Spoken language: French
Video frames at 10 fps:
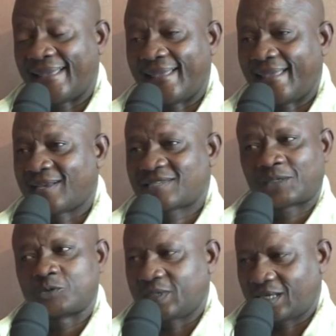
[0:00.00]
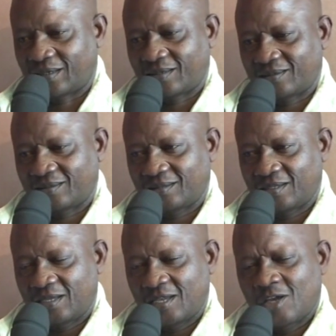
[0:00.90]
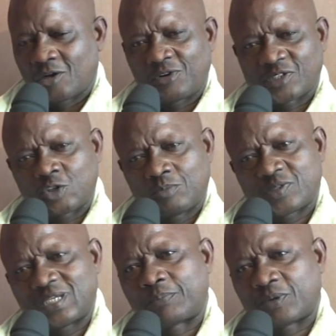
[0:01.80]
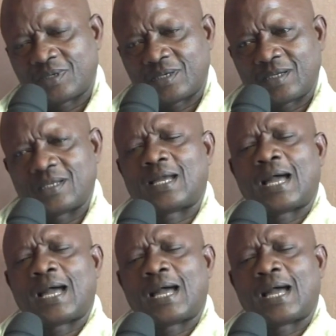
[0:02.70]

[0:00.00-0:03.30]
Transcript: extraordinaire. Quand j'ai commencé euh,